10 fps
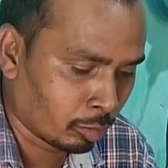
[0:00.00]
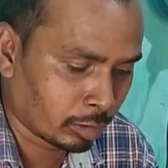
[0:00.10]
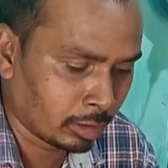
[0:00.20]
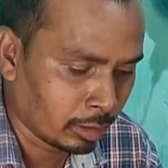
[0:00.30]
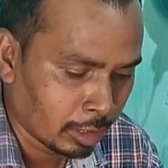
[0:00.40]

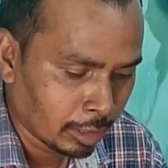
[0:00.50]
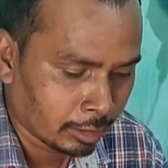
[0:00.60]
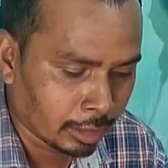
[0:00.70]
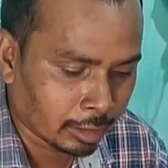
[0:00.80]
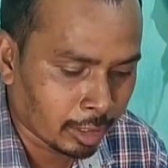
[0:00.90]
अनबॉक्सिंग
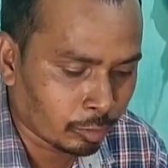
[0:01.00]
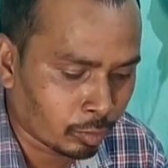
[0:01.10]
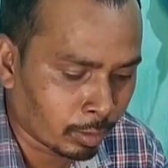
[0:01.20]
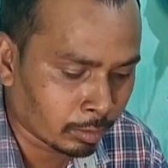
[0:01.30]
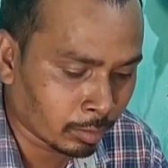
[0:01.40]

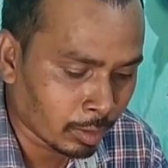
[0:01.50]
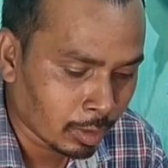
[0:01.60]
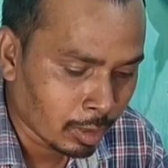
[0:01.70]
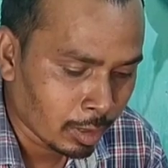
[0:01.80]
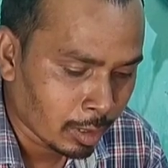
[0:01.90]
जितना यूट्यूबर
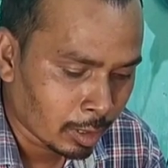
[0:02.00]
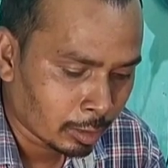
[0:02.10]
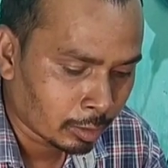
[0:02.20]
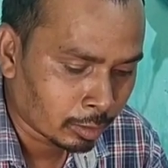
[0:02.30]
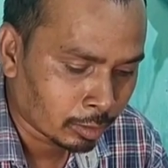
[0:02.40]

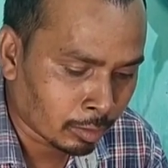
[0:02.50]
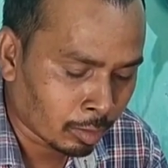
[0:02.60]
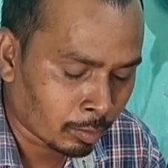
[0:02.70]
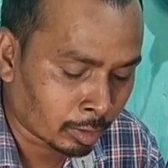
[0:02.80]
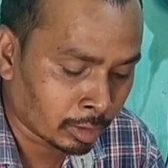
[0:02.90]

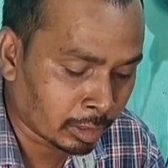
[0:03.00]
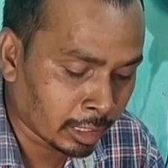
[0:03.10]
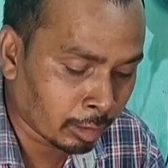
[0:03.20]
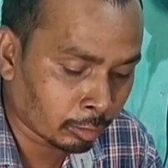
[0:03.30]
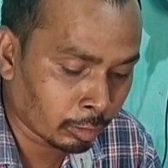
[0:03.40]
सब
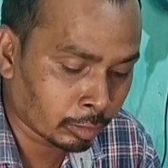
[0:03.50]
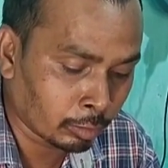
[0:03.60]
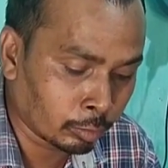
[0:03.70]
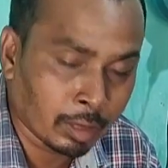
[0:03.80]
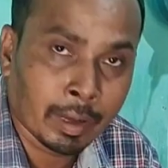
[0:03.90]
अनबॉक्सिंग किया उसके
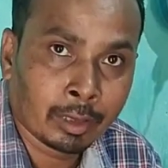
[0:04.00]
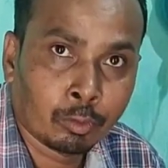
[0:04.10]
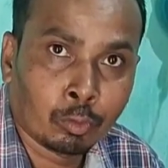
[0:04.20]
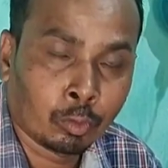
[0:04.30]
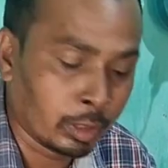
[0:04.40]
उसका उसका
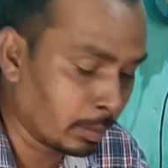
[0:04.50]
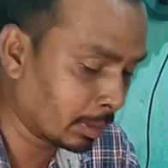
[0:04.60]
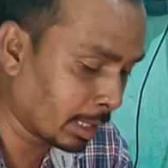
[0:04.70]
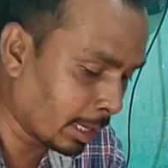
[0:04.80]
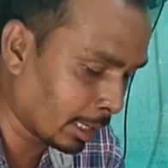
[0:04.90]
बारे में
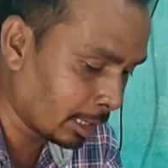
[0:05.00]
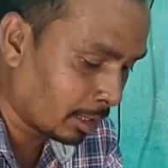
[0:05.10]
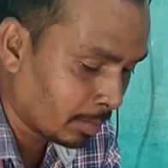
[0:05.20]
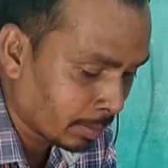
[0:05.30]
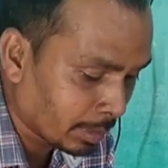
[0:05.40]
कोई नहीं
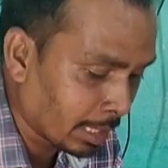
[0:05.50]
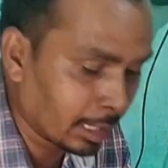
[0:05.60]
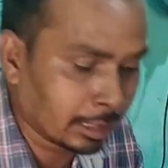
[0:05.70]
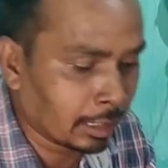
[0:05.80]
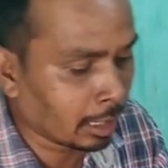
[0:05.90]
बताया खाली हम ही
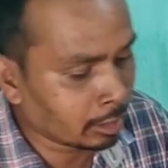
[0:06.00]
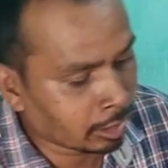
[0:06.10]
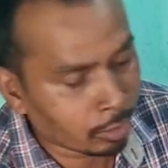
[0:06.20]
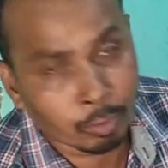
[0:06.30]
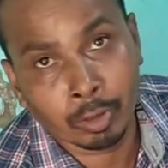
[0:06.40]
बताएंगे इसका जानने